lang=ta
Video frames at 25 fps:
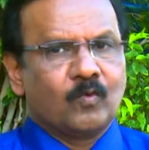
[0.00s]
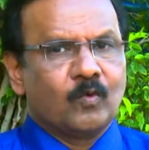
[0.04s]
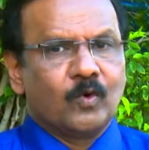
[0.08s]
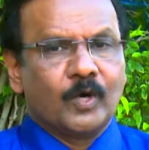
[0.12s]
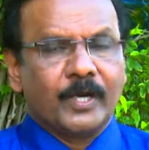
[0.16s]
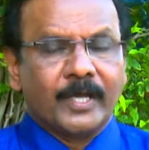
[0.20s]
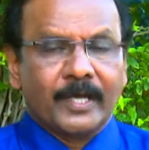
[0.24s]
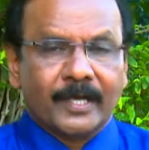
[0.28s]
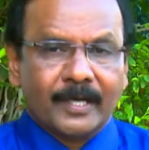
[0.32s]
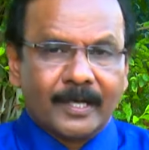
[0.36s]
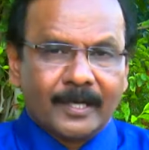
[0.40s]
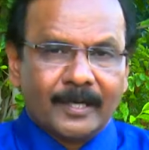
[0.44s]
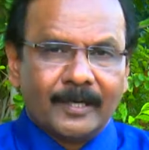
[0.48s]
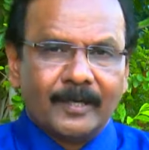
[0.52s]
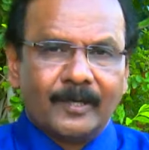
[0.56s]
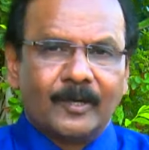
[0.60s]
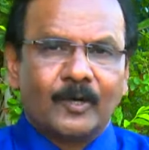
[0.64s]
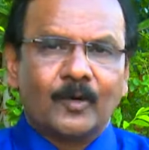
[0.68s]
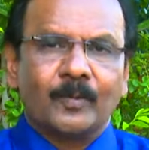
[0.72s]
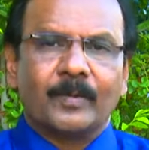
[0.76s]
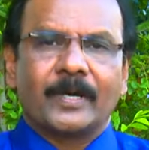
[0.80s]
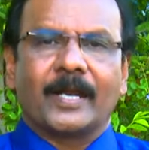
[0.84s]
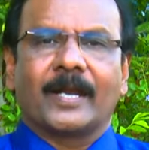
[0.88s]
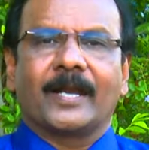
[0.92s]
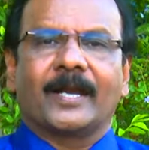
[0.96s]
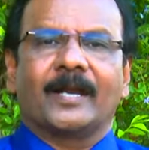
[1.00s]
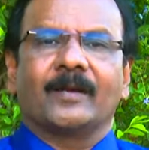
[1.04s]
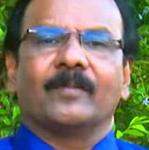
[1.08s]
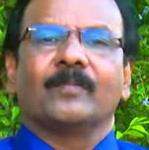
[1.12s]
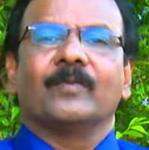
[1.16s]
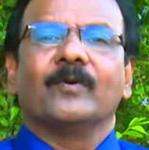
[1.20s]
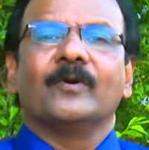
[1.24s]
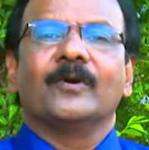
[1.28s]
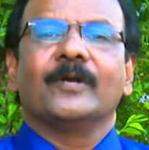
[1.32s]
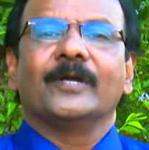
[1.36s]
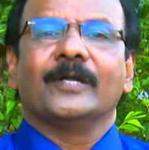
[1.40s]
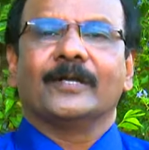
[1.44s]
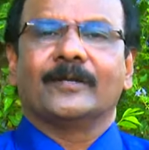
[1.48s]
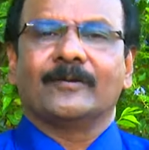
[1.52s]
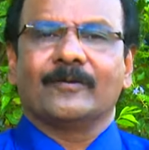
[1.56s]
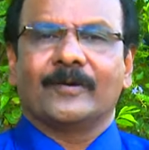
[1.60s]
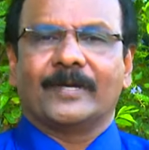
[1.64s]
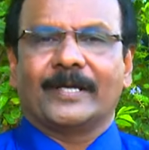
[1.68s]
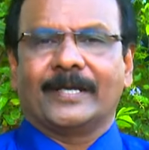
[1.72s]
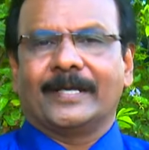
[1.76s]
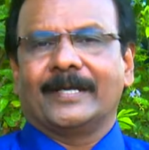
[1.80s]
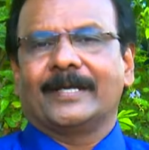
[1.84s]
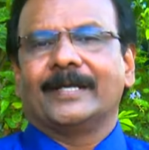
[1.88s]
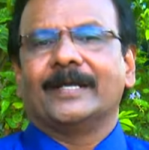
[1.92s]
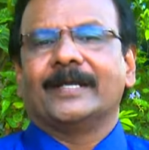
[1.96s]
ஊழியர்களுக்கும் நான் அன்போடு
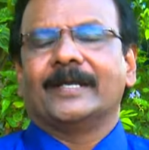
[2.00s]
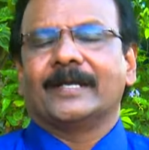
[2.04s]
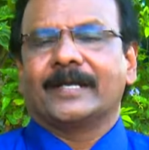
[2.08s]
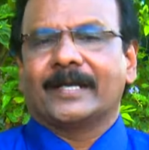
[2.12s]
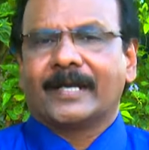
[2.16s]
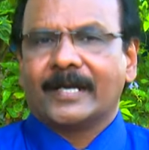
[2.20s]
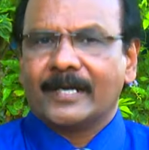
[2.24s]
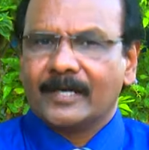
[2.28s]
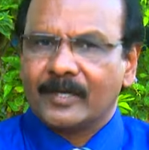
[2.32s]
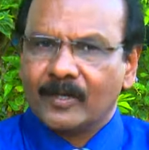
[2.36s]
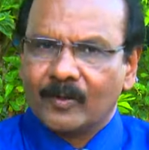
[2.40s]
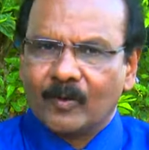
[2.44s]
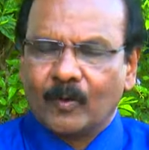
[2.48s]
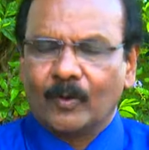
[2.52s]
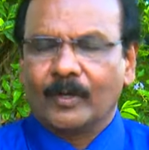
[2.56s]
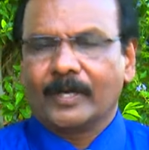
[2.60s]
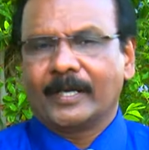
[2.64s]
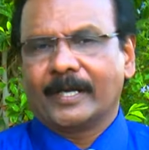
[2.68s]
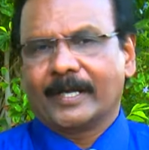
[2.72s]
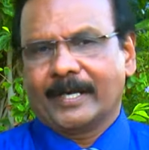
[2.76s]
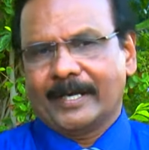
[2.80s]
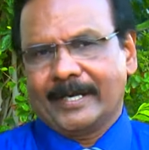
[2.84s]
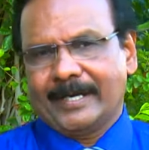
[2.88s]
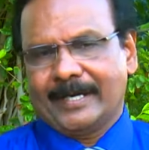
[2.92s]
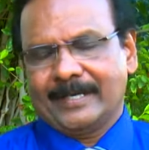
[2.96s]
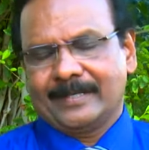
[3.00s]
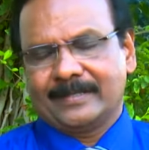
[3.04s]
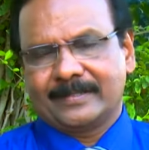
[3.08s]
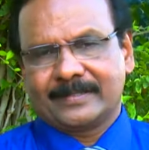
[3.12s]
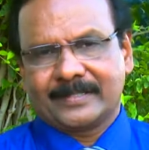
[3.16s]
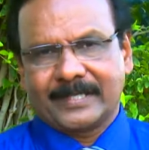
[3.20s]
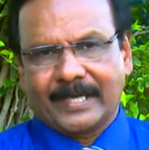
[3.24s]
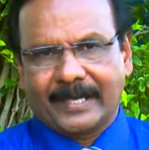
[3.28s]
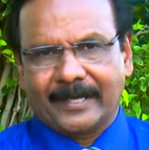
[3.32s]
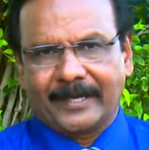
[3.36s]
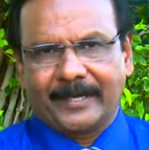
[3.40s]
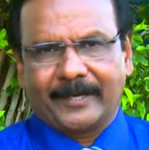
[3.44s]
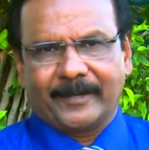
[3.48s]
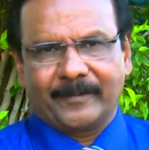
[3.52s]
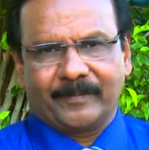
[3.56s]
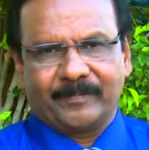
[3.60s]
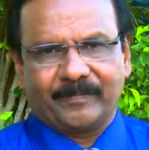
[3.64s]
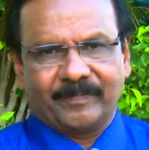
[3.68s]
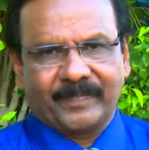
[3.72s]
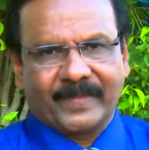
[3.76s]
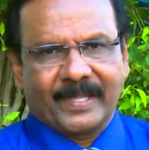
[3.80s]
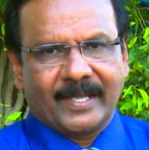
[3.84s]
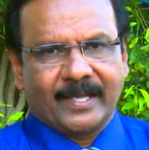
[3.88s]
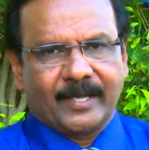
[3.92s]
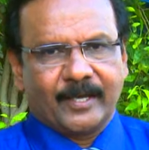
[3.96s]
கூட கேட்டுக்கொள்ளுகிறேன் சரி
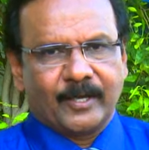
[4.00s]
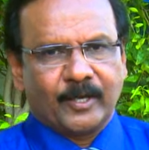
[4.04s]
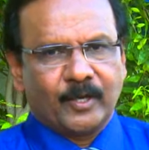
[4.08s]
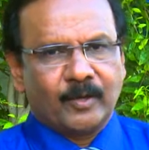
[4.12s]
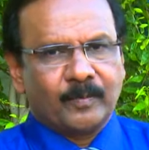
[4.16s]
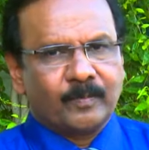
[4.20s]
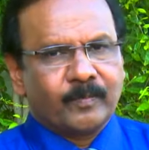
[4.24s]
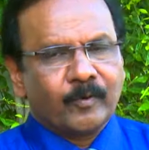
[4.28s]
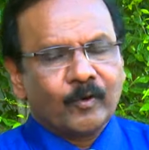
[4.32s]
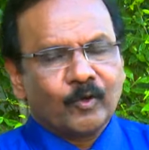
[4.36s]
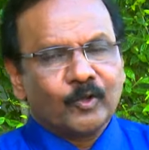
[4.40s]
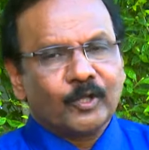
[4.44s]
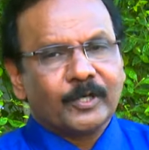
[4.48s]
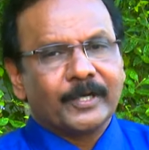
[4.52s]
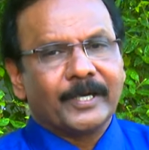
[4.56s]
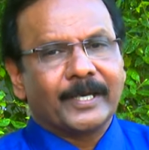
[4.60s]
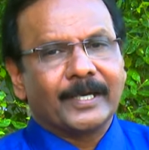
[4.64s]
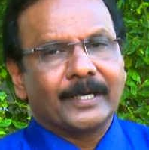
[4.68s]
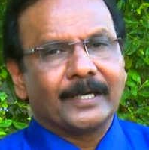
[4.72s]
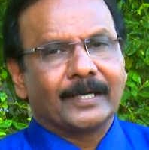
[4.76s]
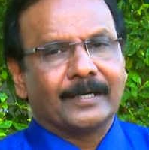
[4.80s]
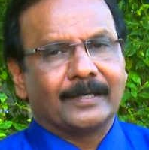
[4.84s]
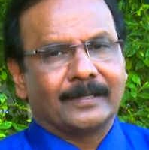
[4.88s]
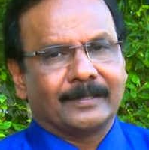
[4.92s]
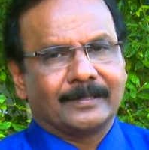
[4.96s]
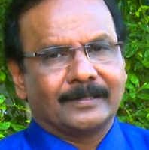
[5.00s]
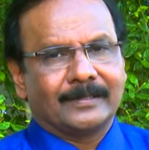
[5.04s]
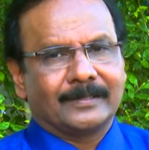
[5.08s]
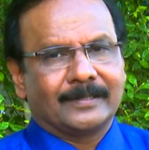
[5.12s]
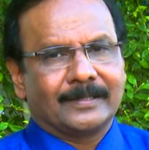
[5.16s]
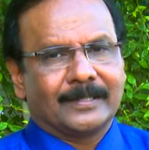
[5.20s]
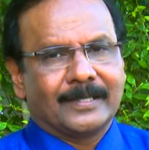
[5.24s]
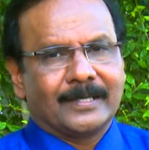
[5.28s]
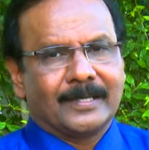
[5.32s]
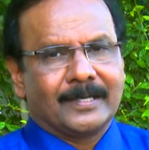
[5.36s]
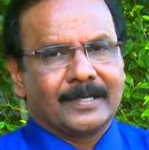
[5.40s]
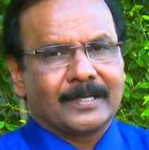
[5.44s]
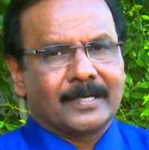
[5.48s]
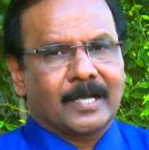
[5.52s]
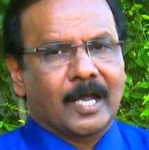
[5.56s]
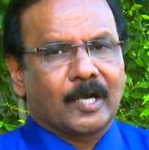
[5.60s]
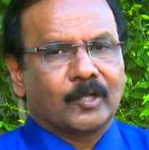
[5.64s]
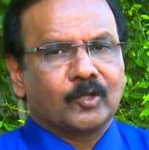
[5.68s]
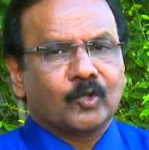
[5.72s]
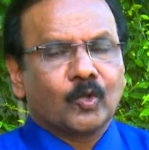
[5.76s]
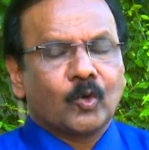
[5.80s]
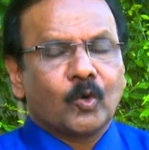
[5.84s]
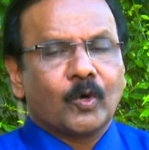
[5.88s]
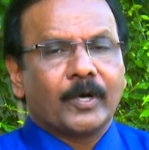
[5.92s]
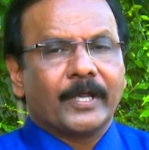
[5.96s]
இப்போது நீங்கள்
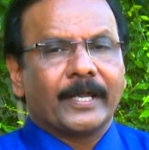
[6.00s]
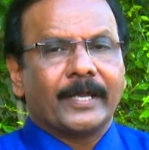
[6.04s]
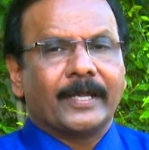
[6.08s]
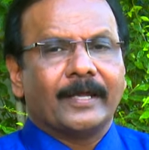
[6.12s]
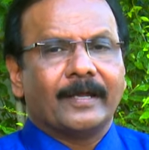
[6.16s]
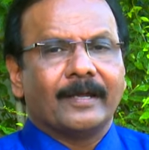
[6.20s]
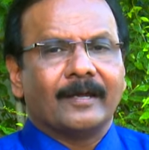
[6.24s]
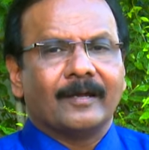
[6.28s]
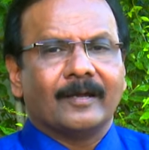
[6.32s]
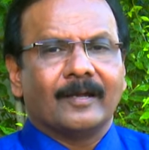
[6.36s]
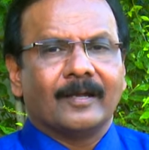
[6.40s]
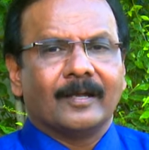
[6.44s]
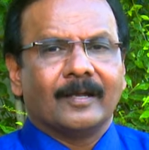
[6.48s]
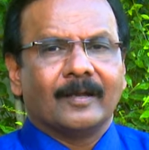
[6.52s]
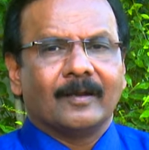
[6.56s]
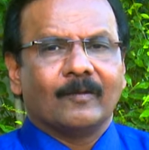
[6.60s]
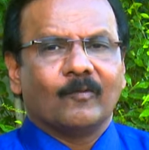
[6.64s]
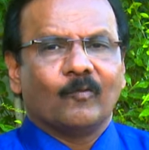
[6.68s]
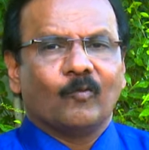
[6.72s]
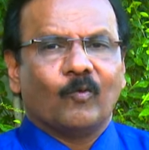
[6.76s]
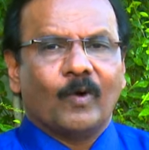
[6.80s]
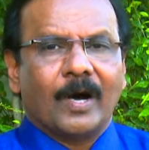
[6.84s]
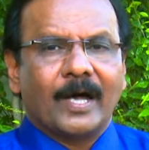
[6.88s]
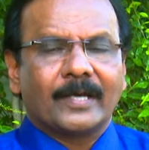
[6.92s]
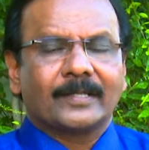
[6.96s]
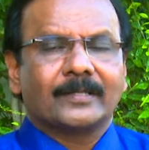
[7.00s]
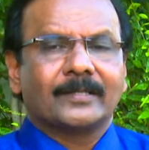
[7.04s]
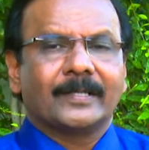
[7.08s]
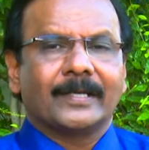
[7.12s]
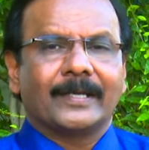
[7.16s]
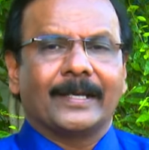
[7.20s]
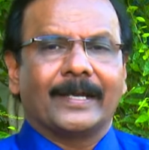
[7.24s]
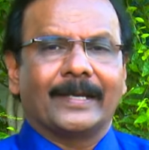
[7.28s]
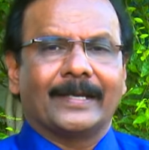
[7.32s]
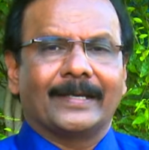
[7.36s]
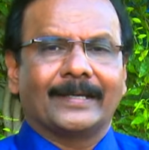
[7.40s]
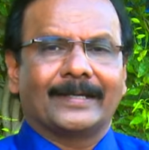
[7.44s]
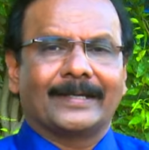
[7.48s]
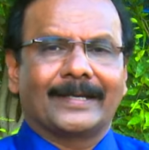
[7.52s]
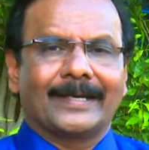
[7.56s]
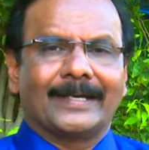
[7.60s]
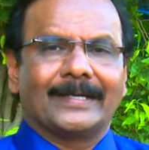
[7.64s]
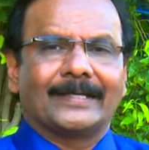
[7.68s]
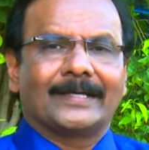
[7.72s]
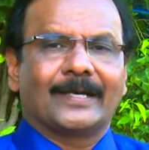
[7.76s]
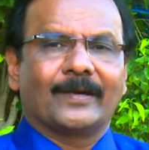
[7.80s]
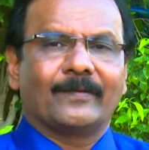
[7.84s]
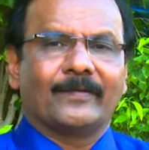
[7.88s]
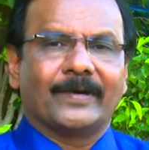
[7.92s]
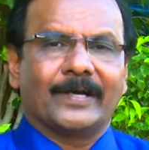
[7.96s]
கர்த்தருடைய வார்த்தையை
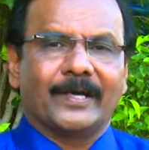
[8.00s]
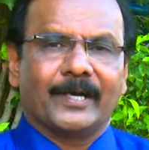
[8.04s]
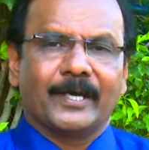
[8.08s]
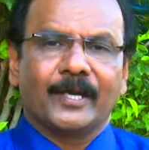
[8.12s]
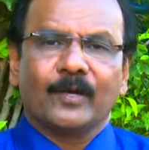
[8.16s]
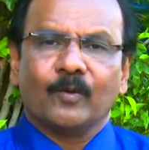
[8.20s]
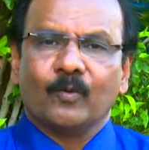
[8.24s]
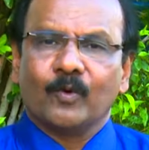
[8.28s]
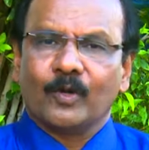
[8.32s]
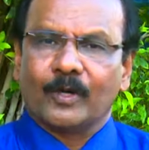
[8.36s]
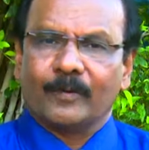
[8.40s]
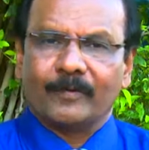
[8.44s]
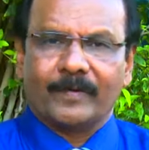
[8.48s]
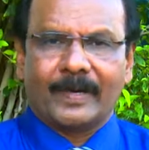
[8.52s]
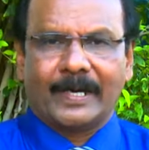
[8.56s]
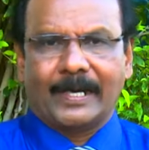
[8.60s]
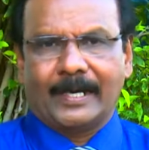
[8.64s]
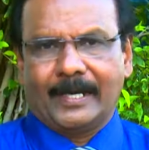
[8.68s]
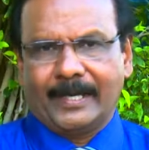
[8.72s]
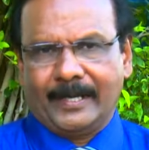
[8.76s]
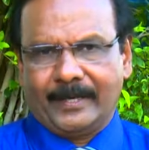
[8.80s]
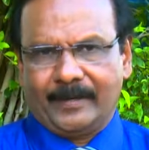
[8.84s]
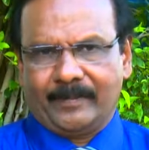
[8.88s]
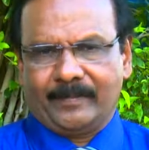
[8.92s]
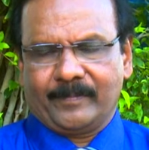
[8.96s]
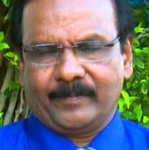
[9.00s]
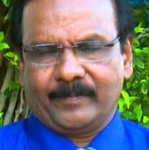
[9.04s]
கேட்க வேண்டிய ஒரு வேளை